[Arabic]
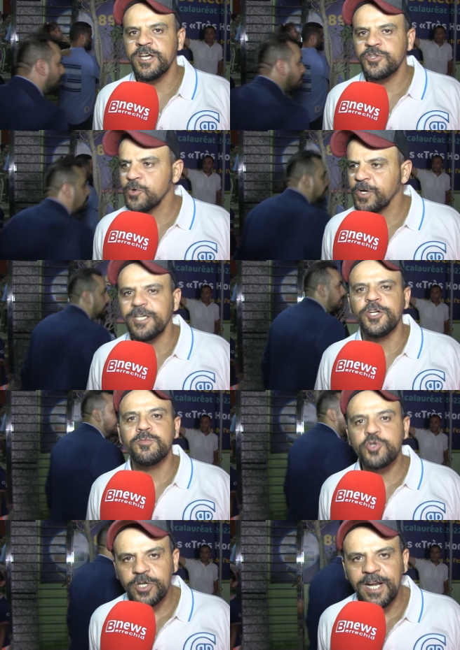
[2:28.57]
شكرا
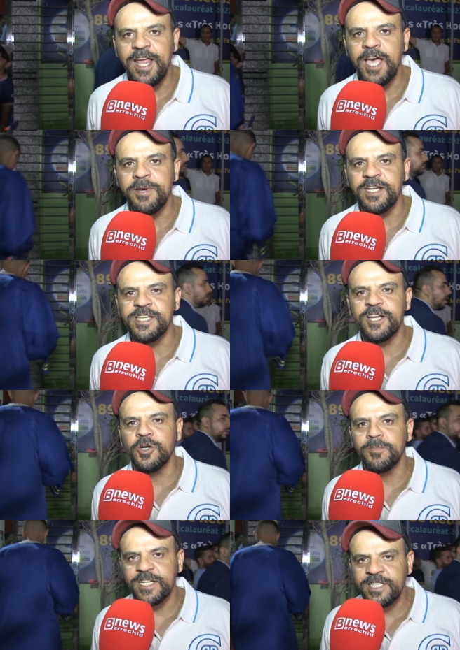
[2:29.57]
لهم شكرا للاباء
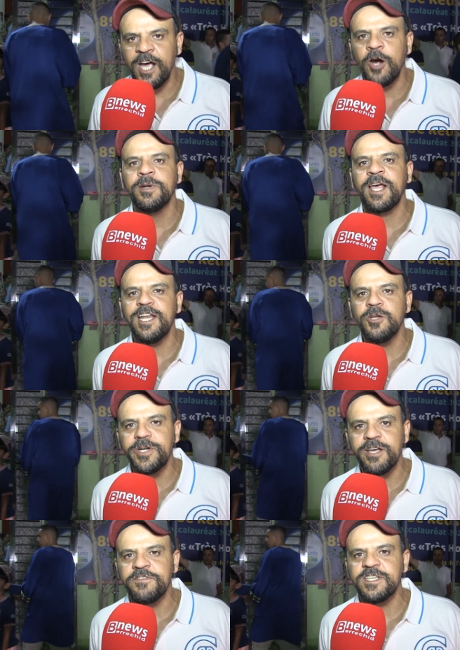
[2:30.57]
ديالهم اللي ضحاو بالغالي
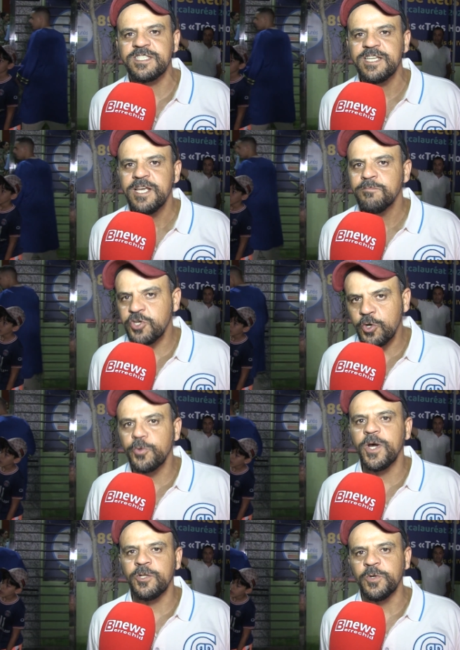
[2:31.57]
والنفيس باش
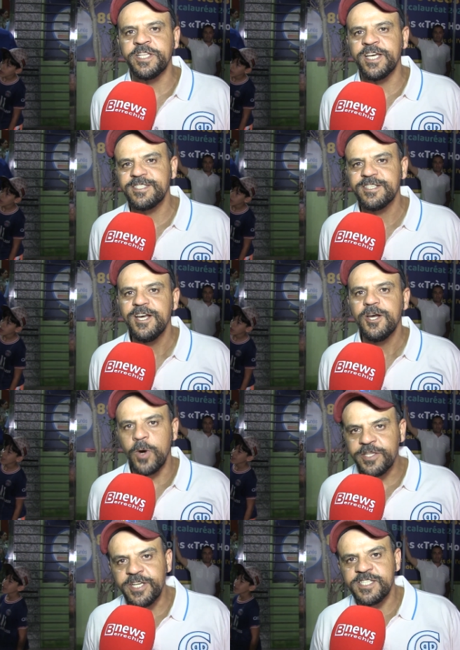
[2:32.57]
يكونوا هاد الوليدات
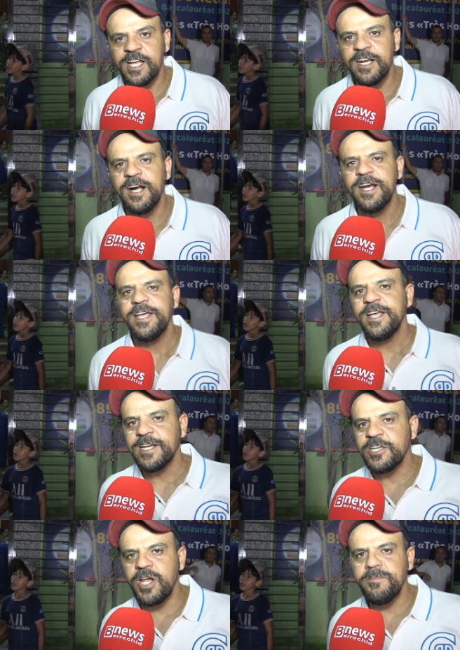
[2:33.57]
وهذه رساله
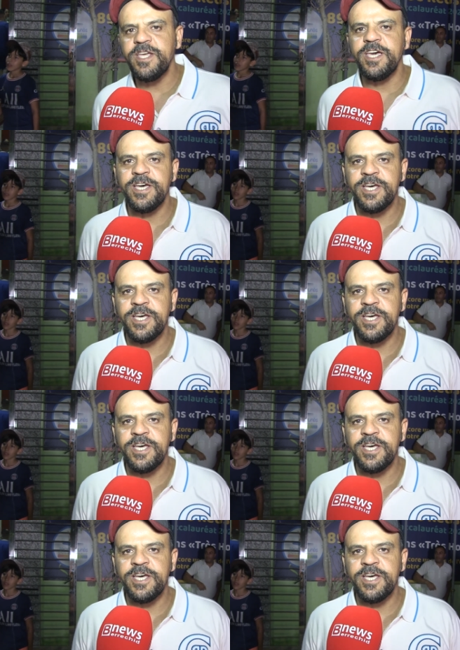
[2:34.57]
لجميع